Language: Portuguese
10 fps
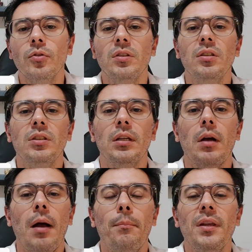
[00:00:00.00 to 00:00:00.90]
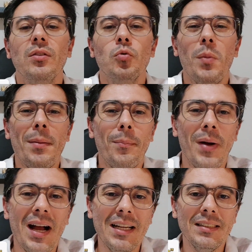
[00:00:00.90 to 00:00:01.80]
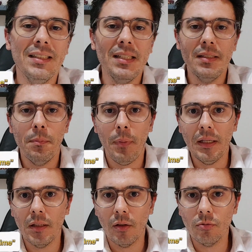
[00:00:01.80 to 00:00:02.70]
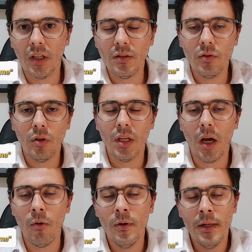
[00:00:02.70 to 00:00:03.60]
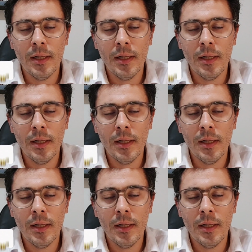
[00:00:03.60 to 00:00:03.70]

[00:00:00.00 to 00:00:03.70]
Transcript: ou seja, apenas uma parte desse padrão tradicional